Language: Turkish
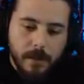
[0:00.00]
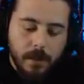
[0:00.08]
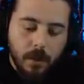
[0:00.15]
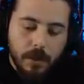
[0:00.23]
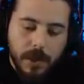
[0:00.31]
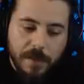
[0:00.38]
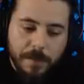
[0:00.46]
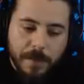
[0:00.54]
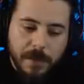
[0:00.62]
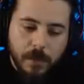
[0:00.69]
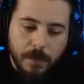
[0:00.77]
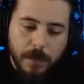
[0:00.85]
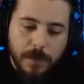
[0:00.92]
Oyuna Lan,
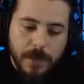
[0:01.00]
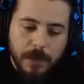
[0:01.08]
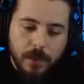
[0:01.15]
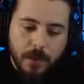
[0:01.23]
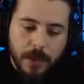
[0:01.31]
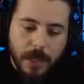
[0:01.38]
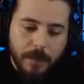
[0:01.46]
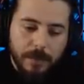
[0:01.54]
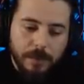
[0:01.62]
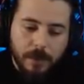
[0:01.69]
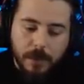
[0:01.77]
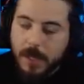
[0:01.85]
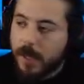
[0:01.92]
FPS optimizasyonu gelmiş
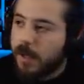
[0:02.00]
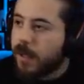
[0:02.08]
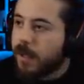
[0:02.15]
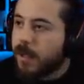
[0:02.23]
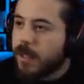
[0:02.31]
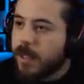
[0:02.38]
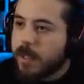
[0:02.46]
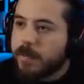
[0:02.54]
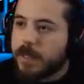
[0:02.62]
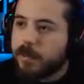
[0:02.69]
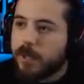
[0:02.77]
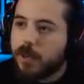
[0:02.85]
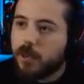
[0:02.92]
geldi. burada.
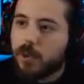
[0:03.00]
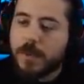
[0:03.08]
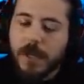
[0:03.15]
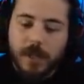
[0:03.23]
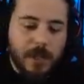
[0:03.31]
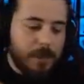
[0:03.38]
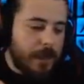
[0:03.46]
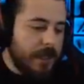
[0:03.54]
Biz bunların YouTube kanalını